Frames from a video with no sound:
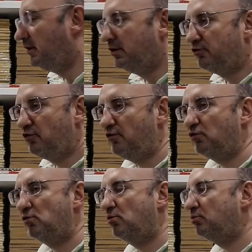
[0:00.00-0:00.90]
Ci
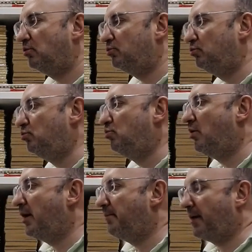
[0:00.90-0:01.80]
sono
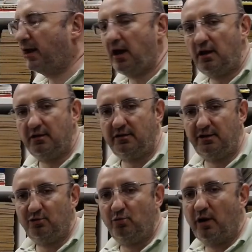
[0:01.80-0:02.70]
due parenti,
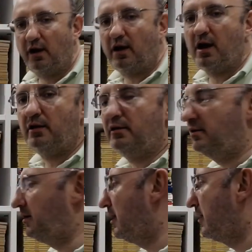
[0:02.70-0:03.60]
due
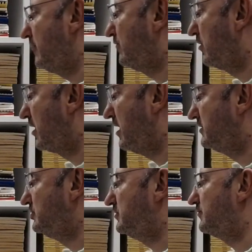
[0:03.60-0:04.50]
grandi
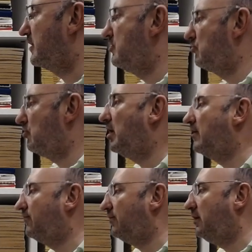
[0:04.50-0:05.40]
aristocratici
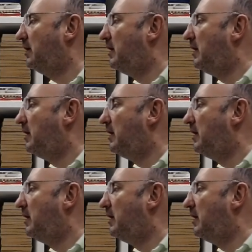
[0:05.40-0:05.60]
francesi